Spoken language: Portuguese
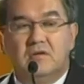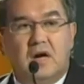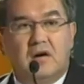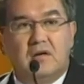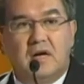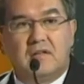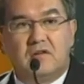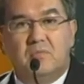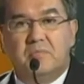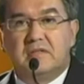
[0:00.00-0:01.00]
A, a
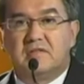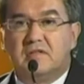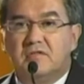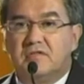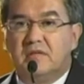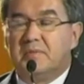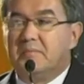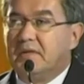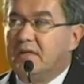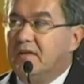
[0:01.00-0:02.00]
competição sempre é
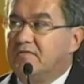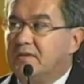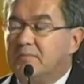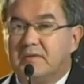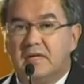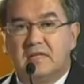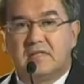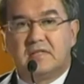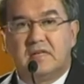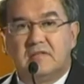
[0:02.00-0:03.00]
benéfica porque ela
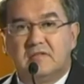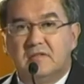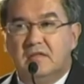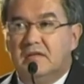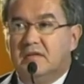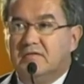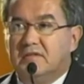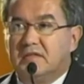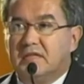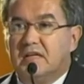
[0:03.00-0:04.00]
traz
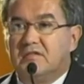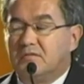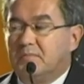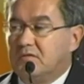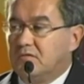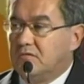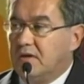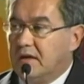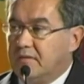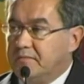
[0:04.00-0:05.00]
vantagens para o
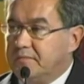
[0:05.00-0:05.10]
usuário.